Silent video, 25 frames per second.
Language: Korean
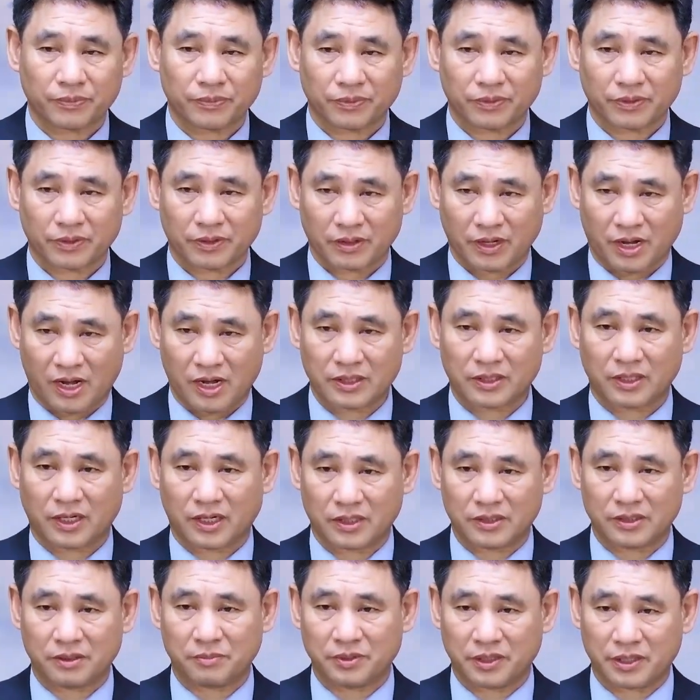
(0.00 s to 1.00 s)

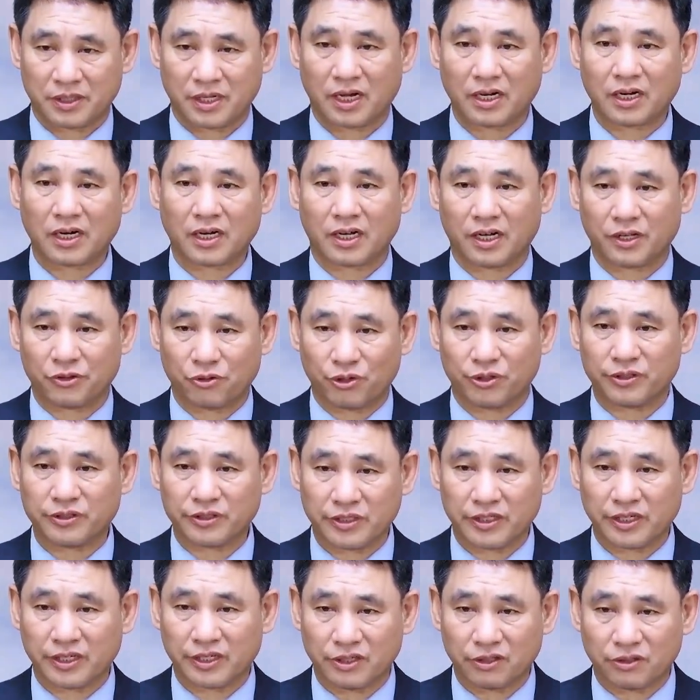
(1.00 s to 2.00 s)
하나님의 나라가 되는
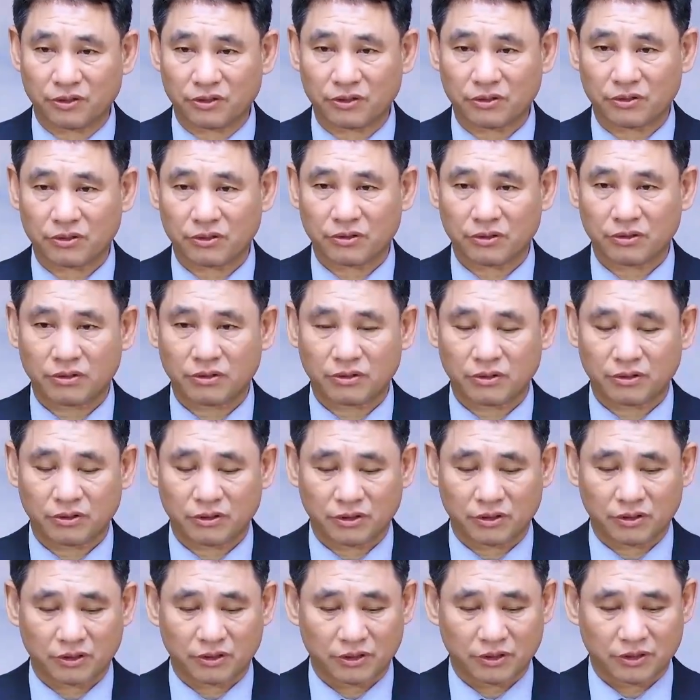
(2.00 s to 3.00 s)
거예요.
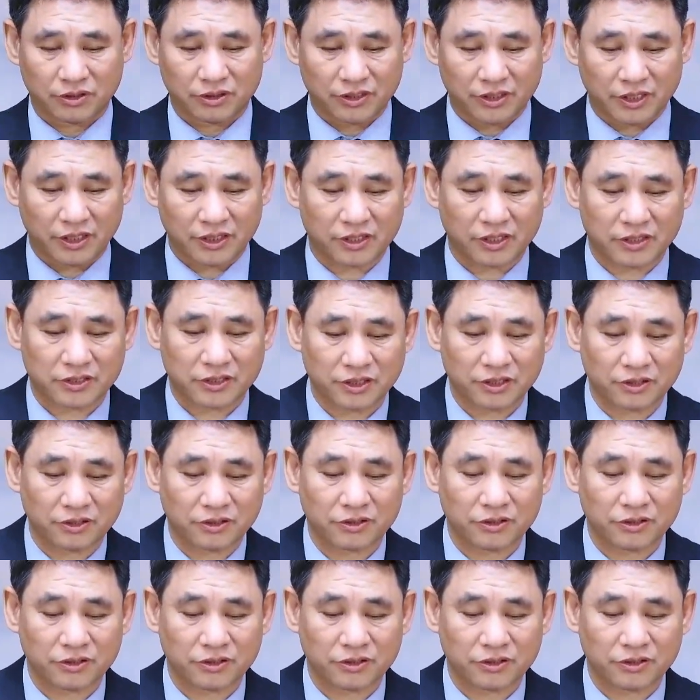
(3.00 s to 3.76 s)
이해되세요?